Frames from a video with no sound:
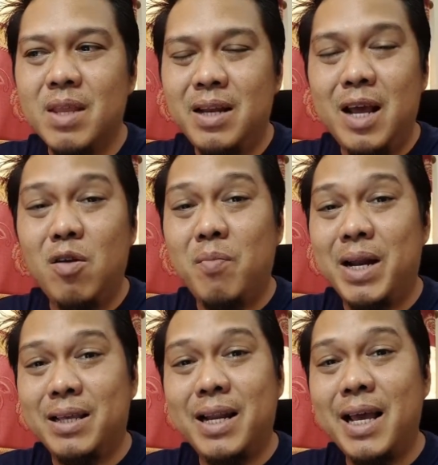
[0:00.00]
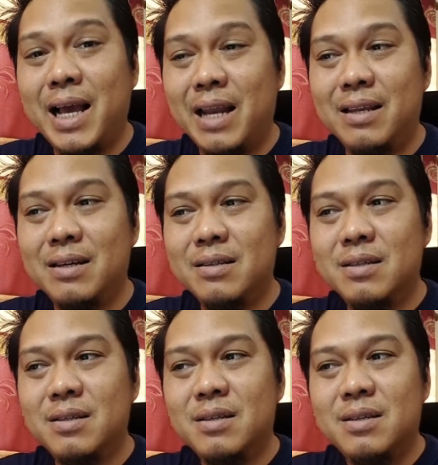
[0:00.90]
แน่นอนมันอาจจะได้งานเยอะ
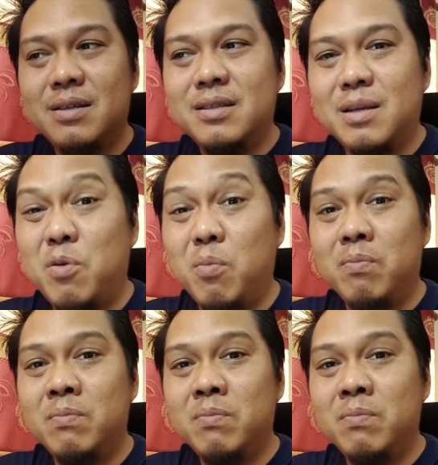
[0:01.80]
แต่ผม